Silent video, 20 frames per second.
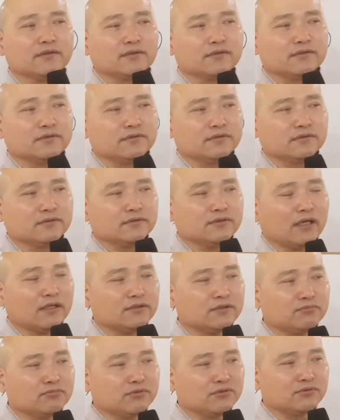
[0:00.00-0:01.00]
그
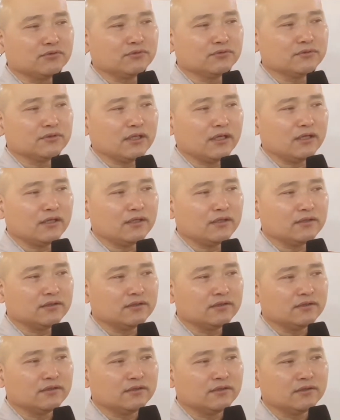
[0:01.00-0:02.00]
사시불공 때
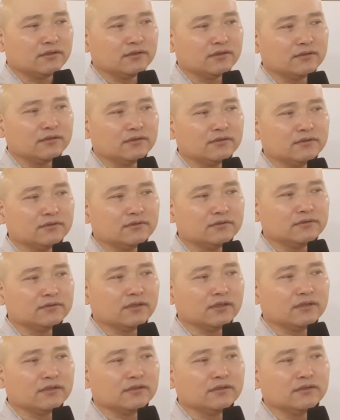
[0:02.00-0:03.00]

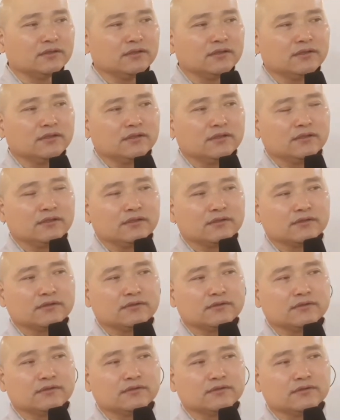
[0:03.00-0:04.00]
이제
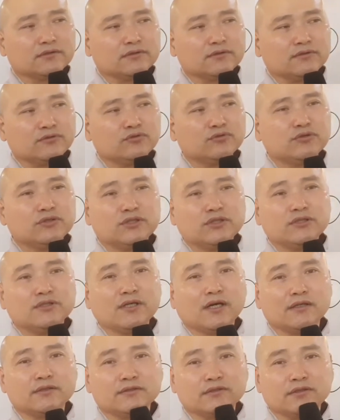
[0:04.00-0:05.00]
그
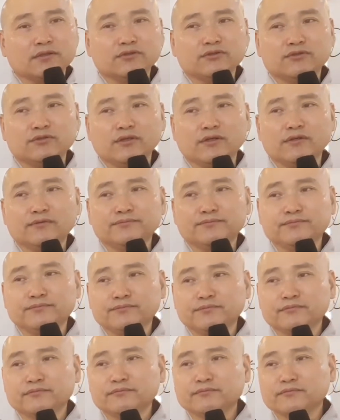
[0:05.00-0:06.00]
유치라는 게 있어요.
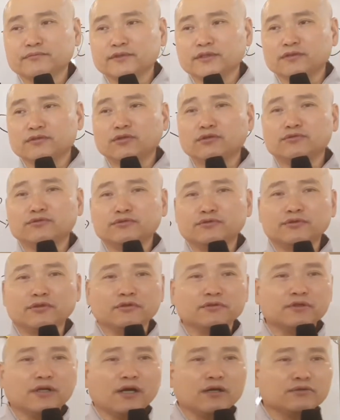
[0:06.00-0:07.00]

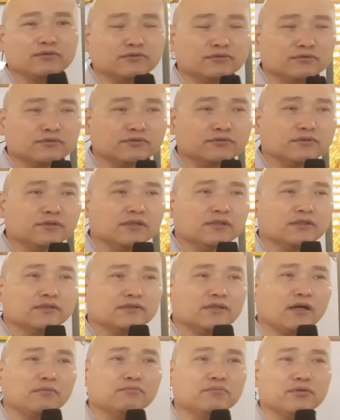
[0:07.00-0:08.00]
천수경을 하고
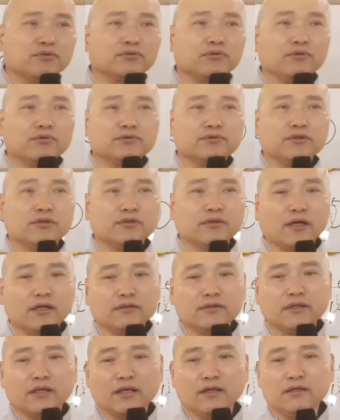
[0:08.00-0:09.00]
삼부
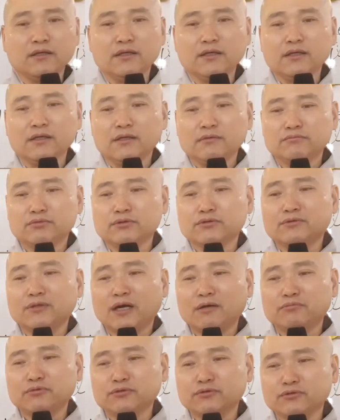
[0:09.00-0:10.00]
통청할 때
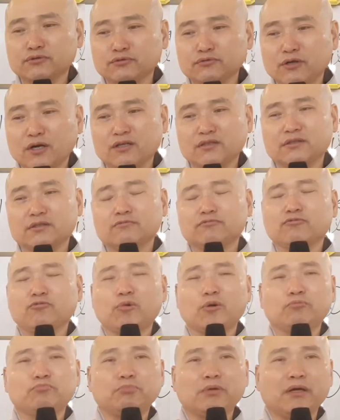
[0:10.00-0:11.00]
불타 부중
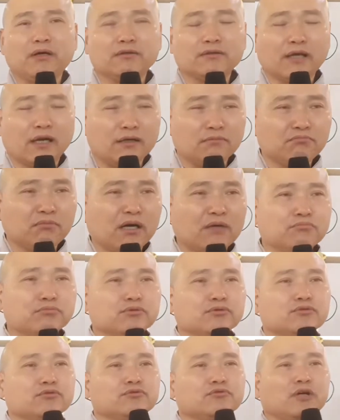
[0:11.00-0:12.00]
광림법회, 달마
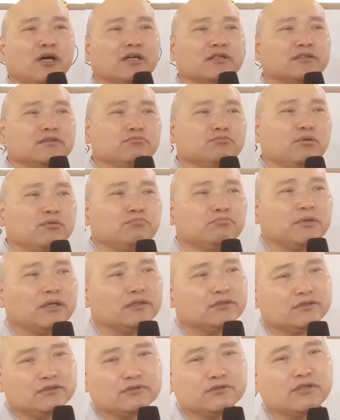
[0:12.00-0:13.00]
부중
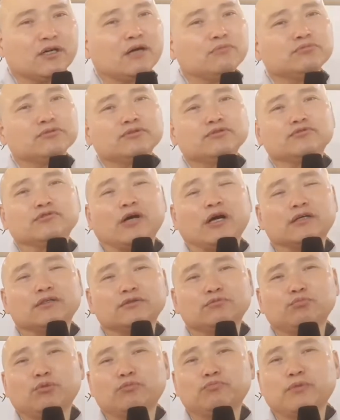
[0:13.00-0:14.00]
광림법회, 승가 부중
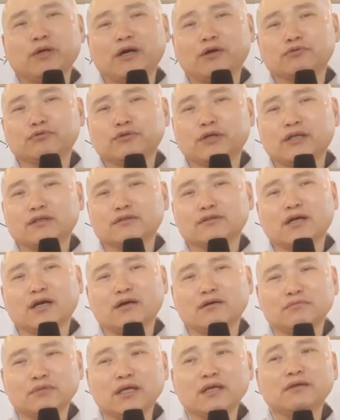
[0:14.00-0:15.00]
광림법회 하고 난
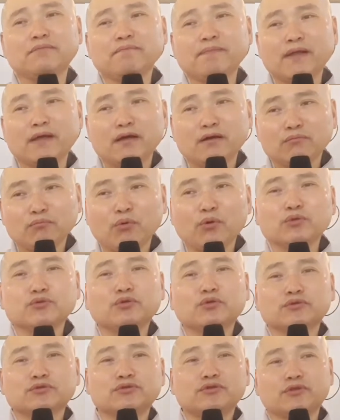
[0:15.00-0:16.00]
다음에
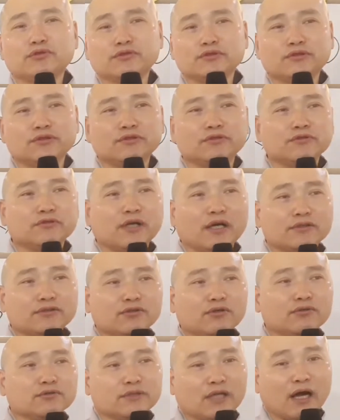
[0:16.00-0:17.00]
보속천
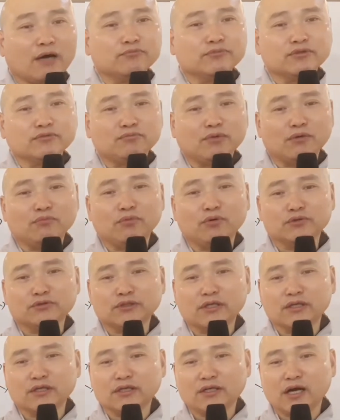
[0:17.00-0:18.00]
지는하죠 나무
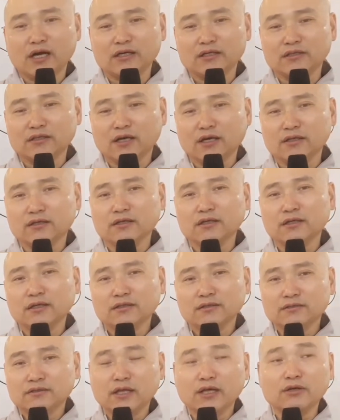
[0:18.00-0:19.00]
보보제리 가리다리
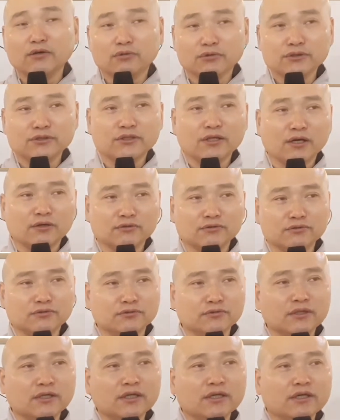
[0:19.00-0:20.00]

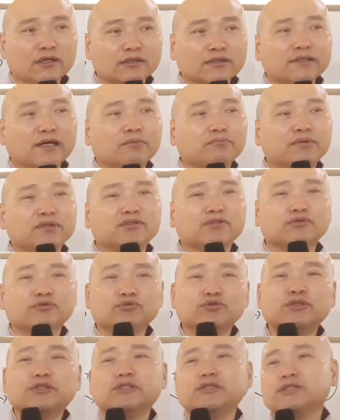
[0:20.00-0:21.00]
내려오시라고 그 앞에서
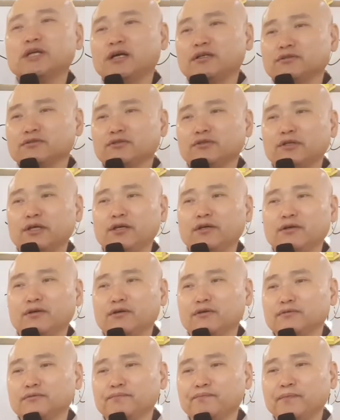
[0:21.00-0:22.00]
유치라는
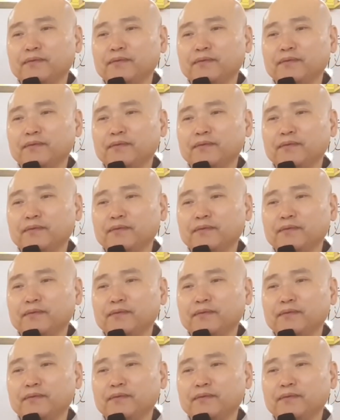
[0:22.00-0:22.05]
거래요.